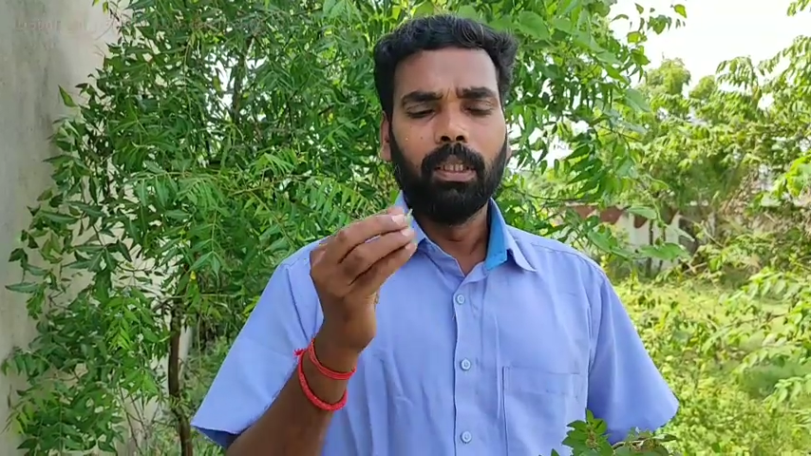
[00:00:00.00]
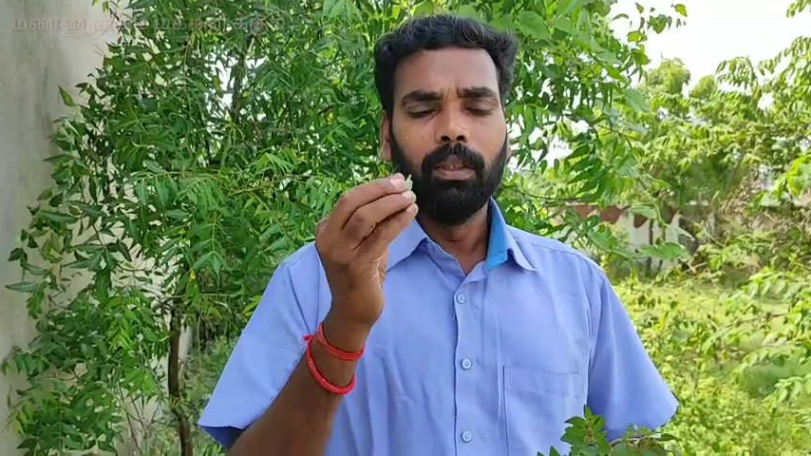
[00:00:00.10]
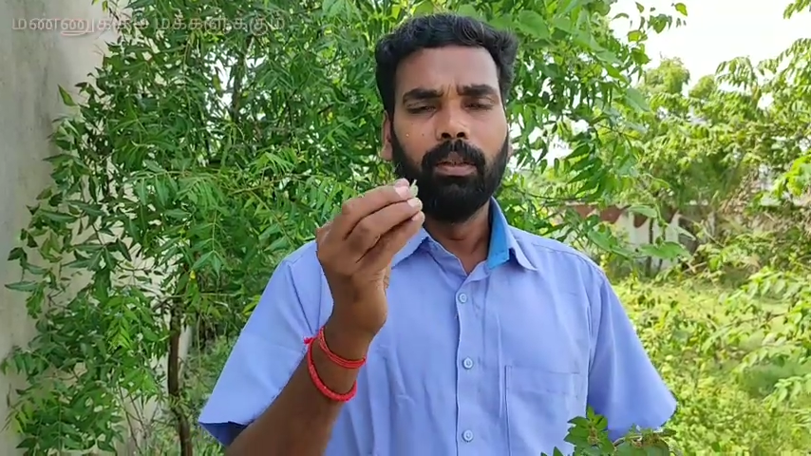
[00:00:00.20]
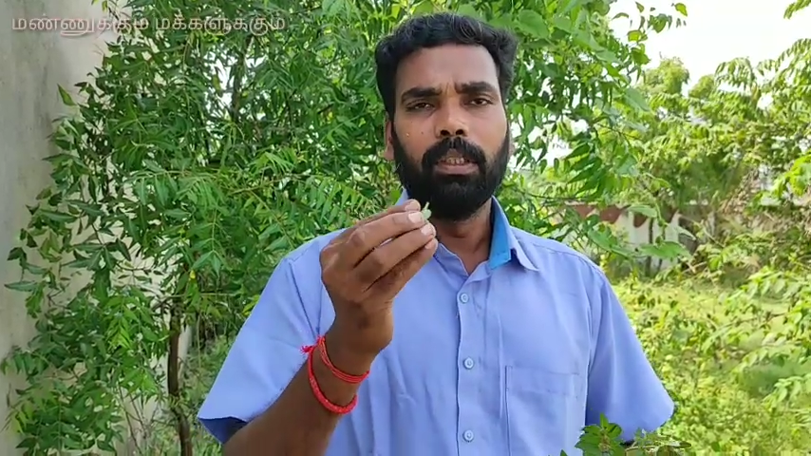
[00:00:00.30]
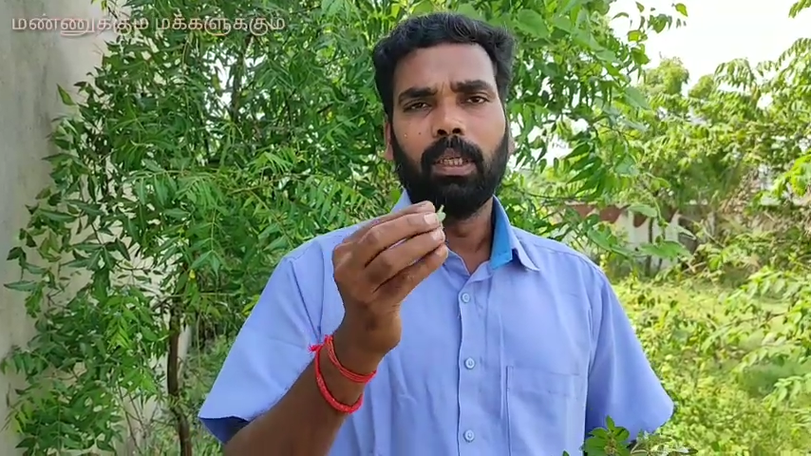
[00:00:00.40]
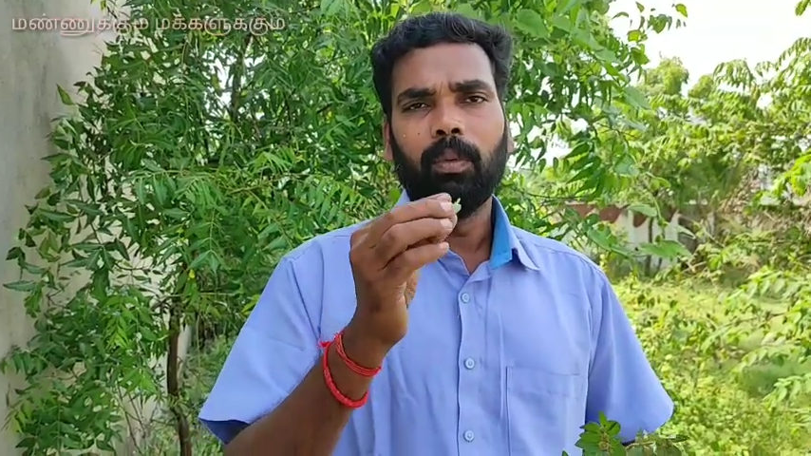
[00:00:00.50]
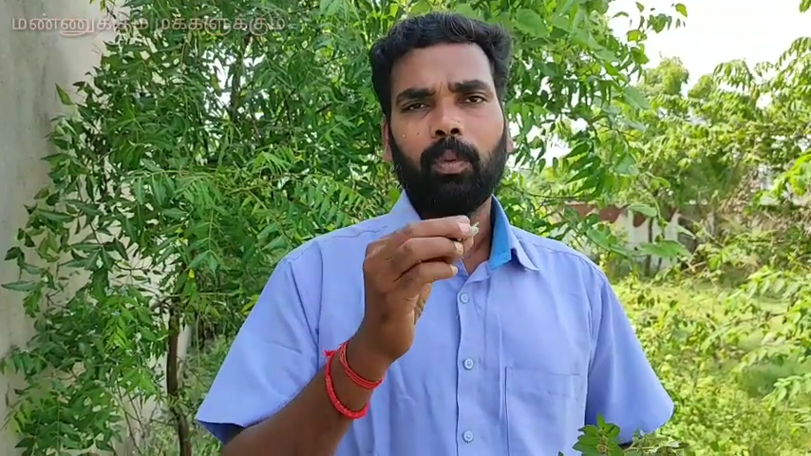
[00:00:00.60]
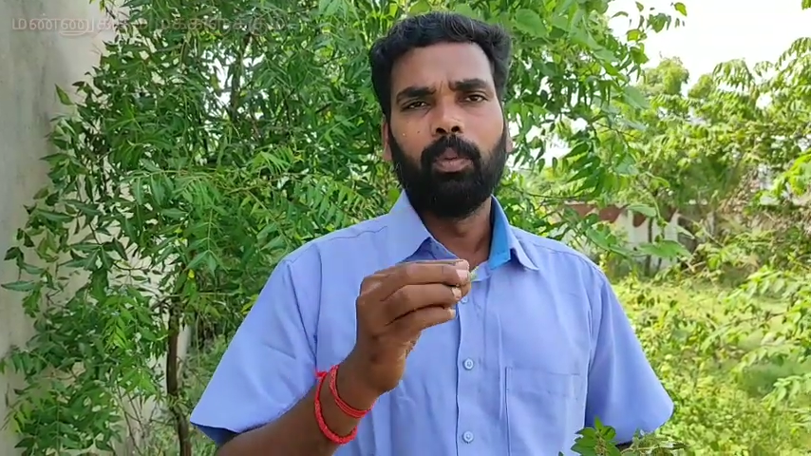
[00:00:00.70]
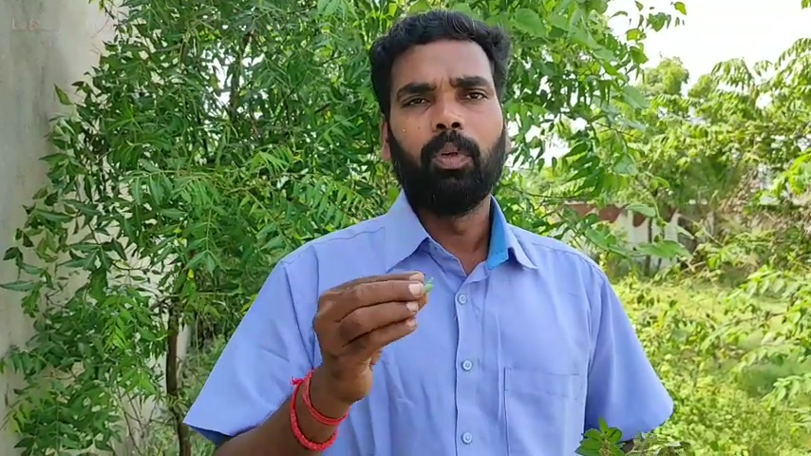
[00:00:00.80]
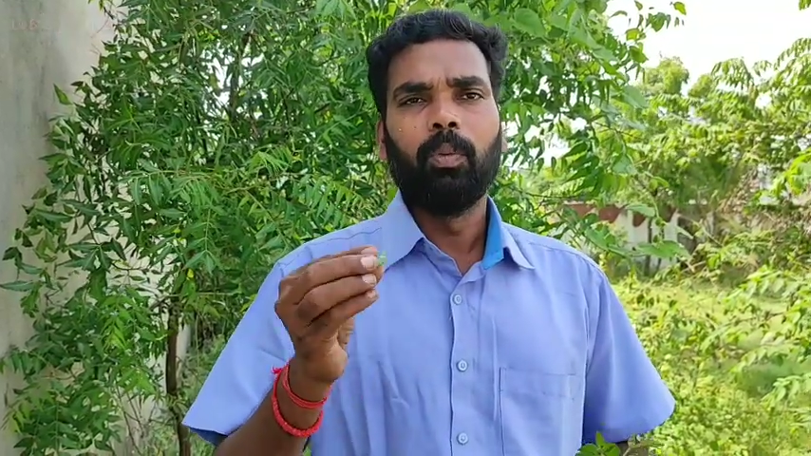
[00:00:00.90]
இதுவும் வந்து
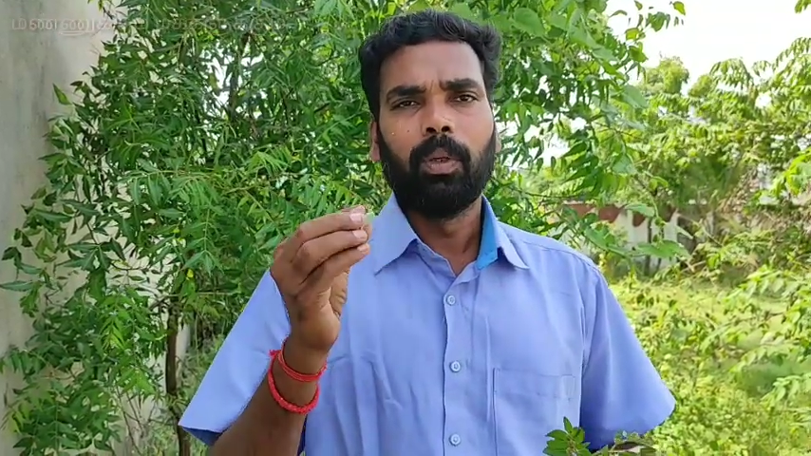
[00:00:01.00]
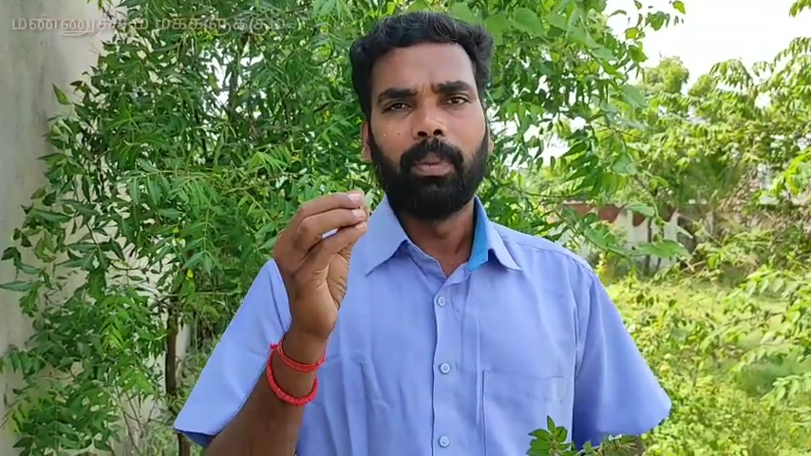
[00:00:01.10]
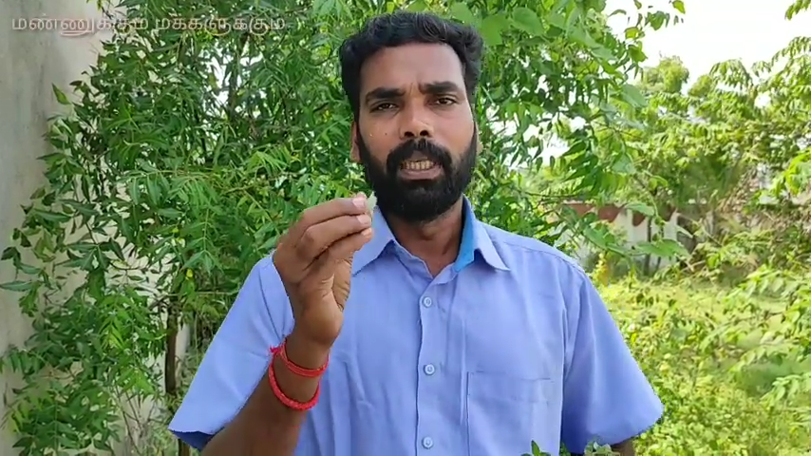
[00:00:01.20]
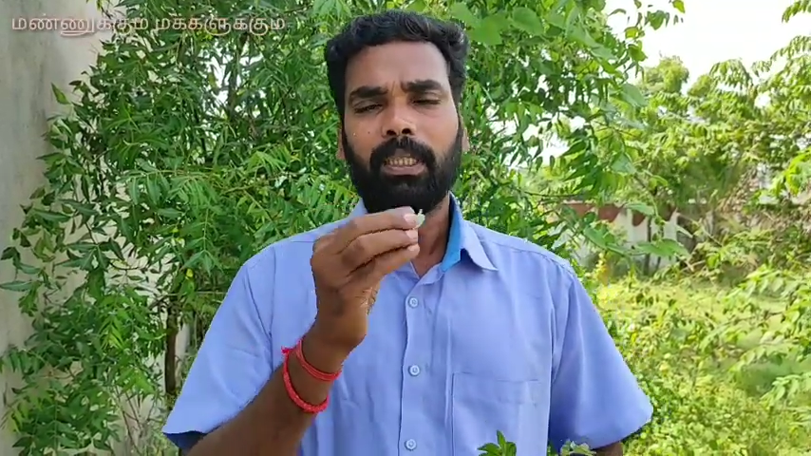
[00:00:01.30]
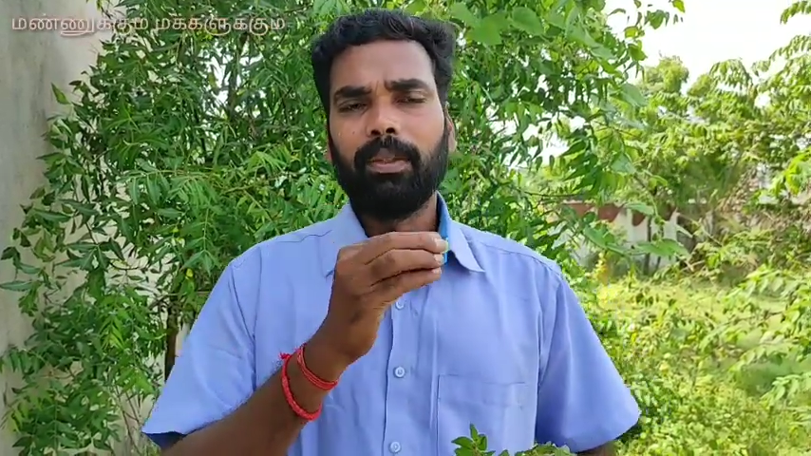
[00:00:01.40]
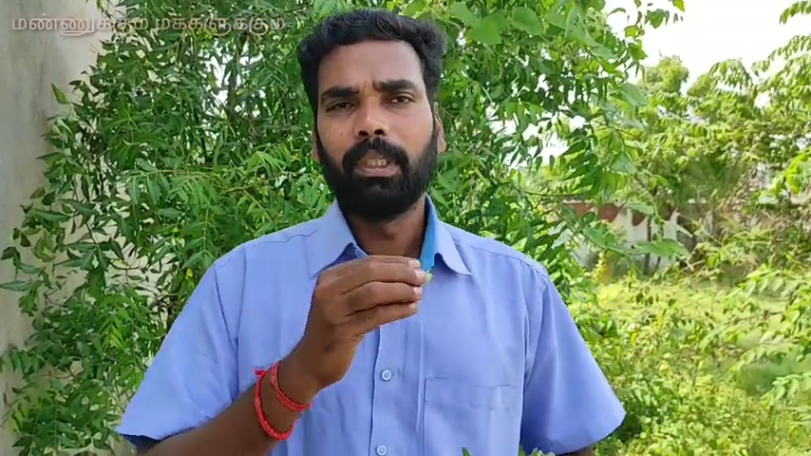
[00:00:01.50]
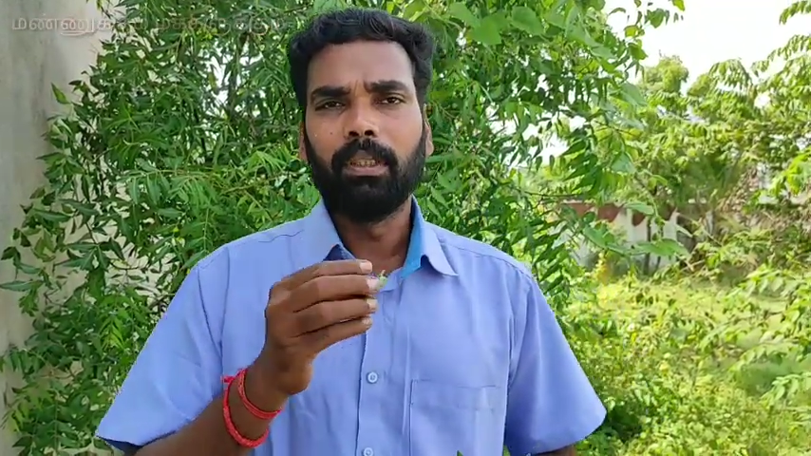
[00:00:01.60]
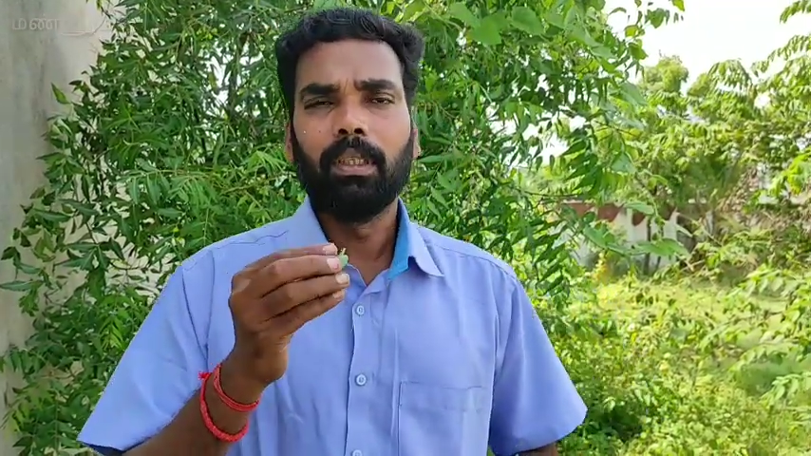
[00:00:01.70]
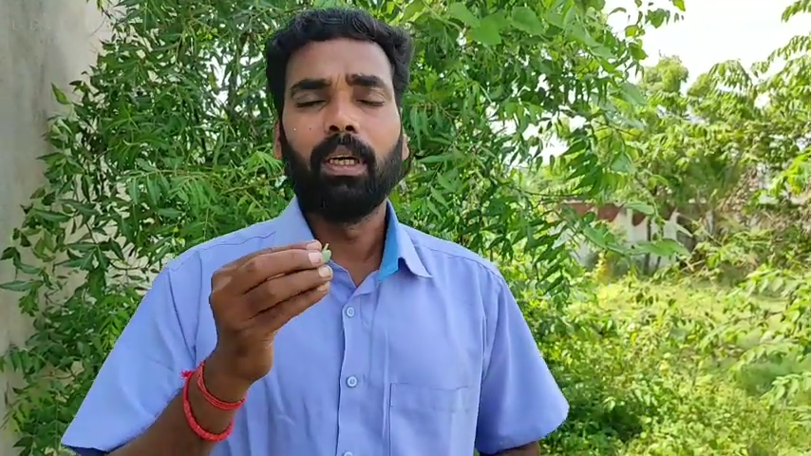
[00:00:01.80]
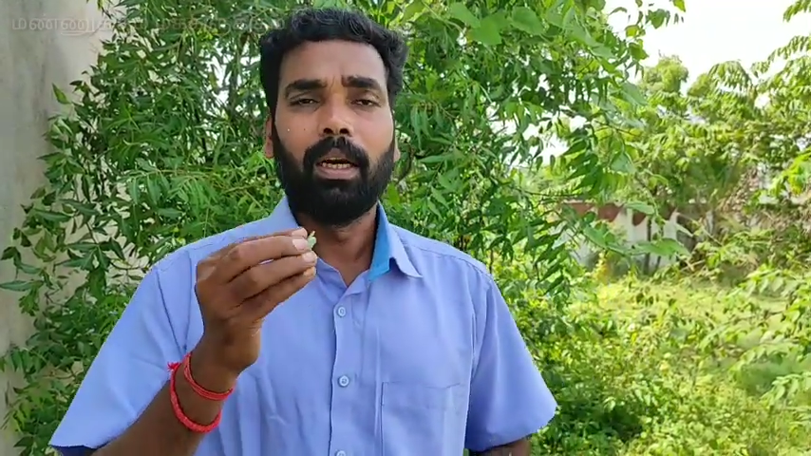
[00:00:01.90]
அனுபவபூர்வமாக பார்த்த
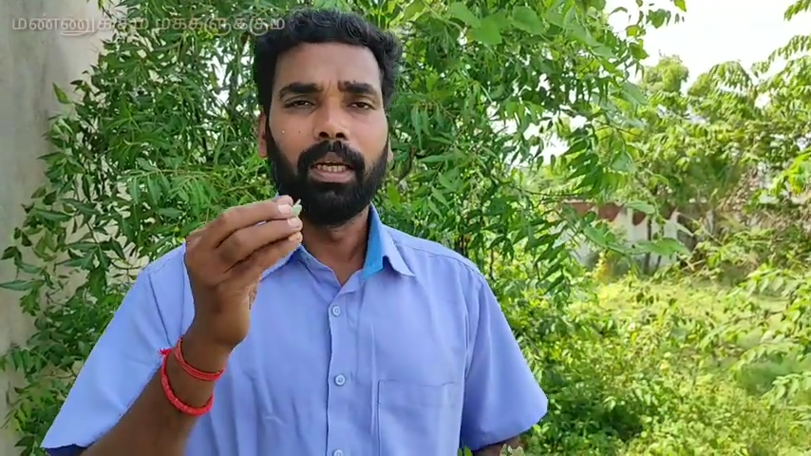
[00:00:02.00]
விஷயந்தான்